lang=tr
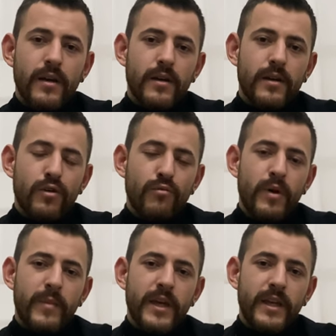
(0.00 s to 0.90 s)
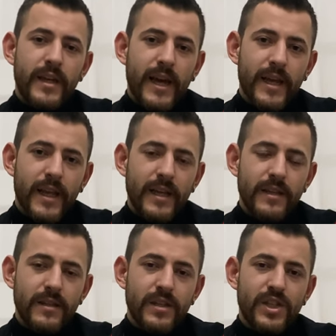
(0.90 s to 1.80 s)
e, o mamayı yerken
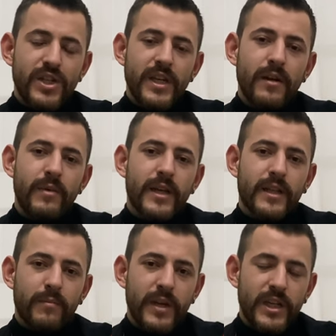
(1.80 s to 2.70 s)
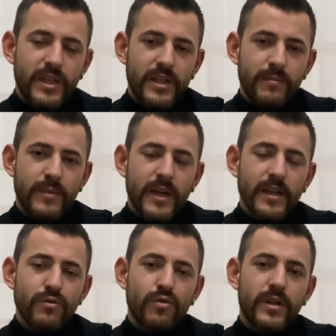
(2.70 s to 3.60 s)
dışkıyla birlikte pekiştirip
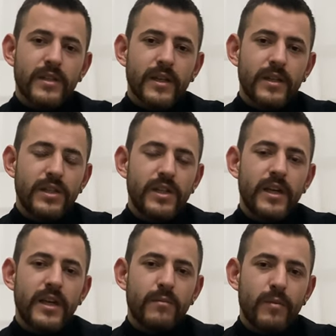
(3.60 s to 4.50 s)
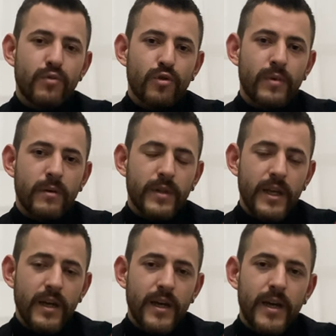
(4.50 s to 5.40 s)
daha sonrasında dışkıya yeme problemi de